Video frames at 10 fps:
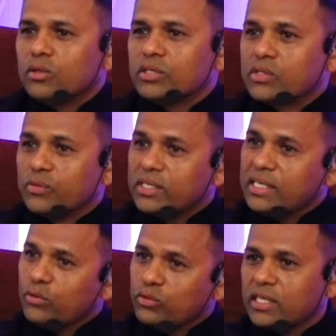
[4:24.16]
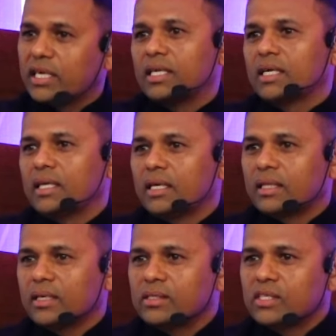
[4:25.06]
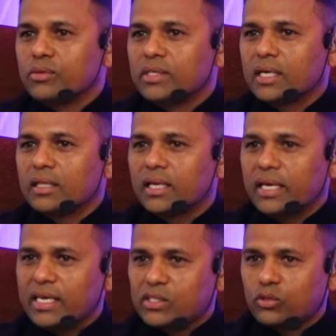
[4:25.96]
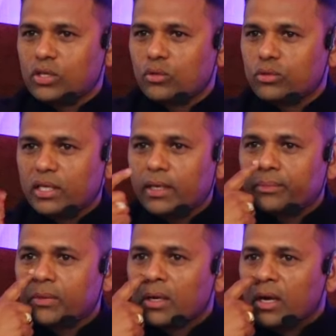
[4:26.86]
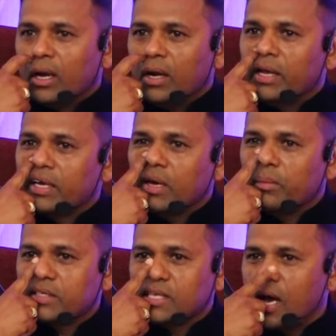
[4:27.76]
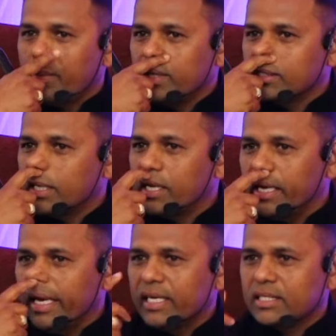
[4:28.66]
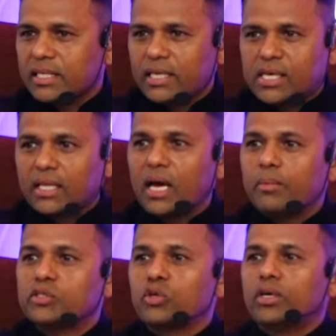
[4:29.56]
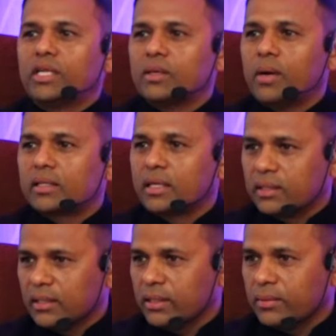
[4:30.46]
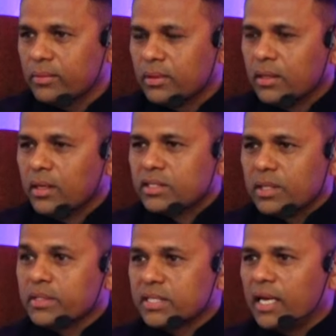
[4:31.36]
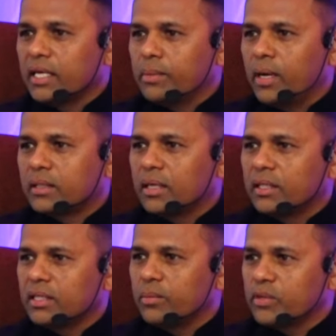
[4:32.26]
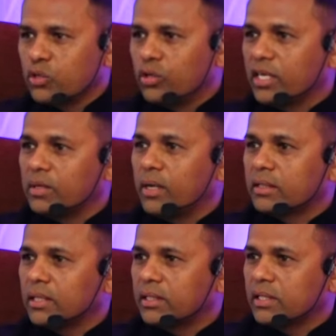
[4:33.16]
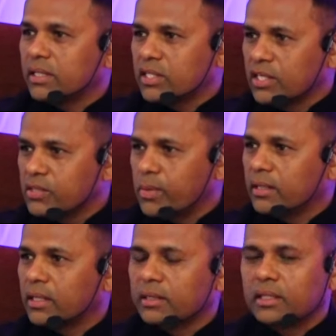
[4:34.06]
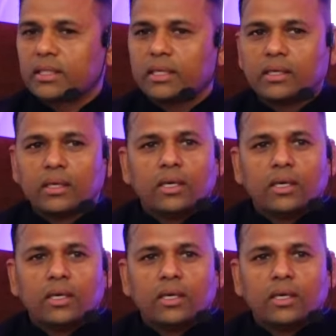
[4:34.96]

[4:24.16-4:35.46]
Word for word: तो जसवीर जी उसी कैटेगरी के थे जसवीर जी के अंदर एज तो जरूर थी लेकिन हमेशा अपने से एज से ज़्यादा मेच्योरिटी की बात करते थे समझदारी की बात करते थे मेच्योरिटी की बात करते थे सीरियस बात करते थे